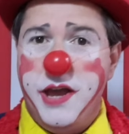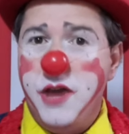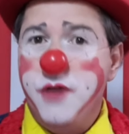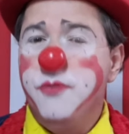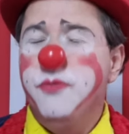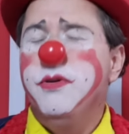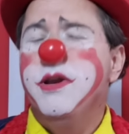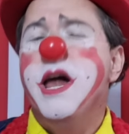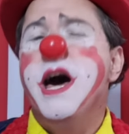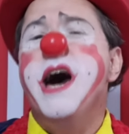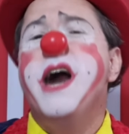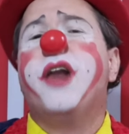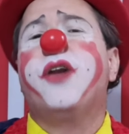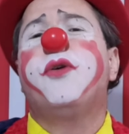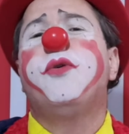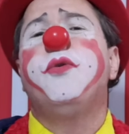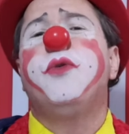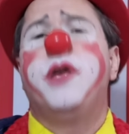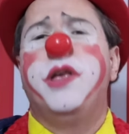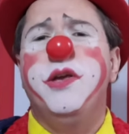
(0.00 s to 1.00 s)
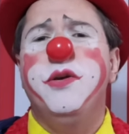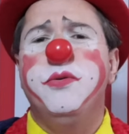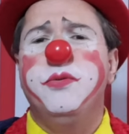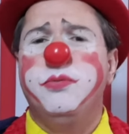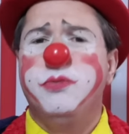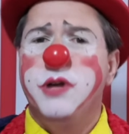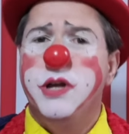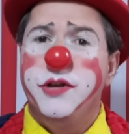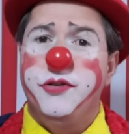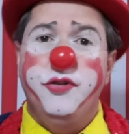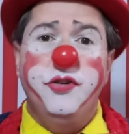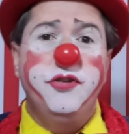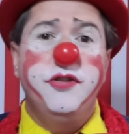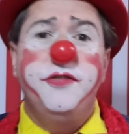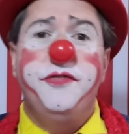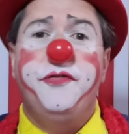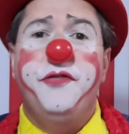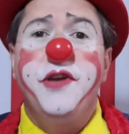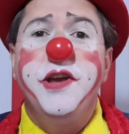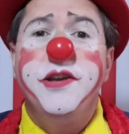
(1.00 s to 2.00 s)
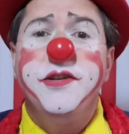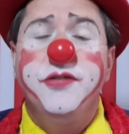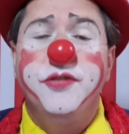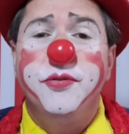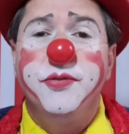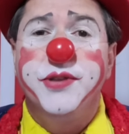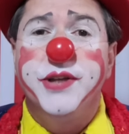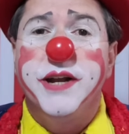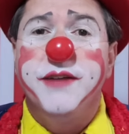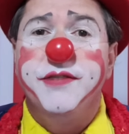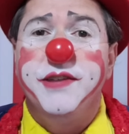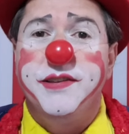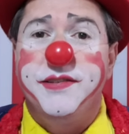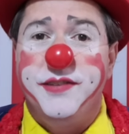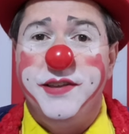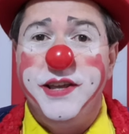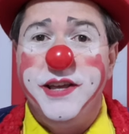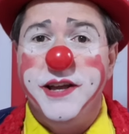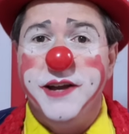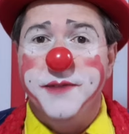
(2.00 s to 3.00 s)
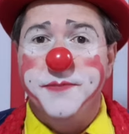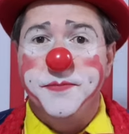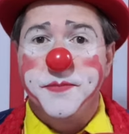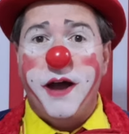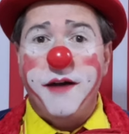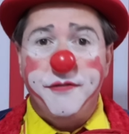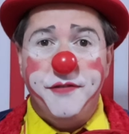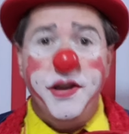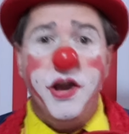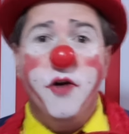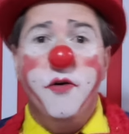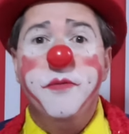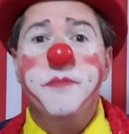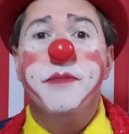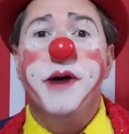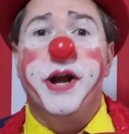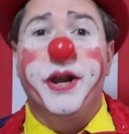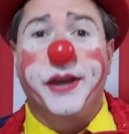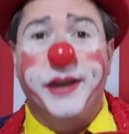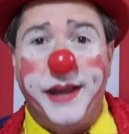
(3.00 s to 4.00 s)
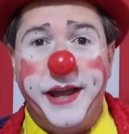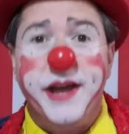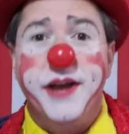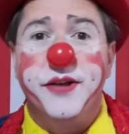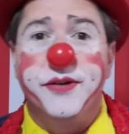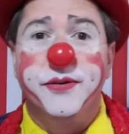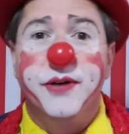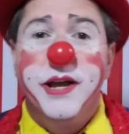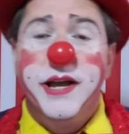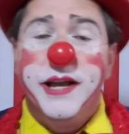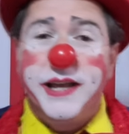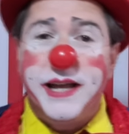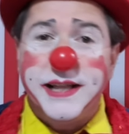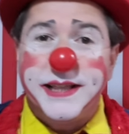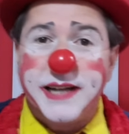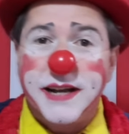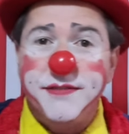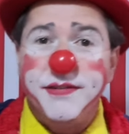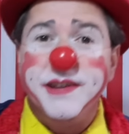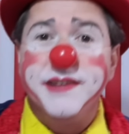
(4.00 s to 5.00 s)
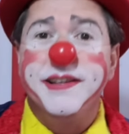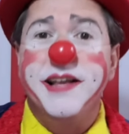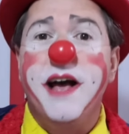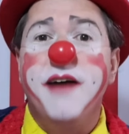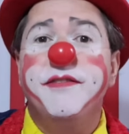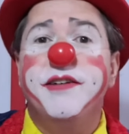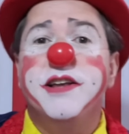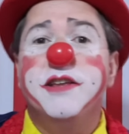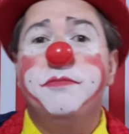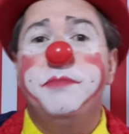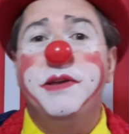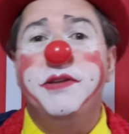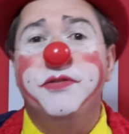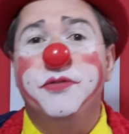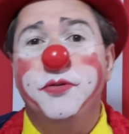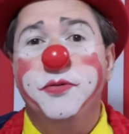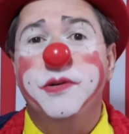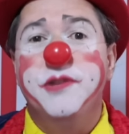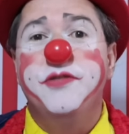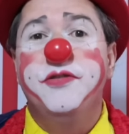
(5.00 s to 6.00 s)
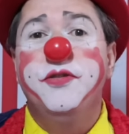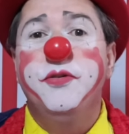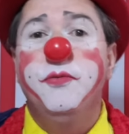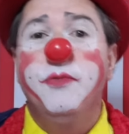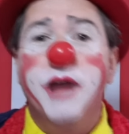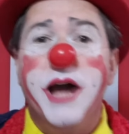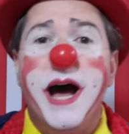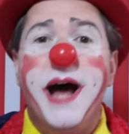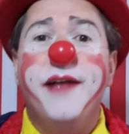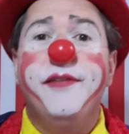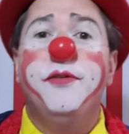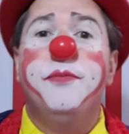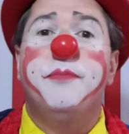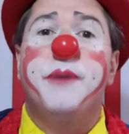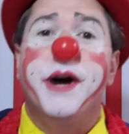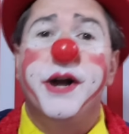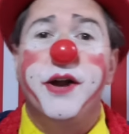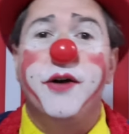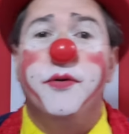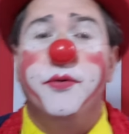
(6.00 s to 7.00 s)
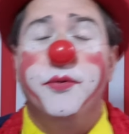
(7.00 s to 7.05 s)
em um largo rio de difícil travessia. Havia um barqueiro que atravessava as pessoas de um lado para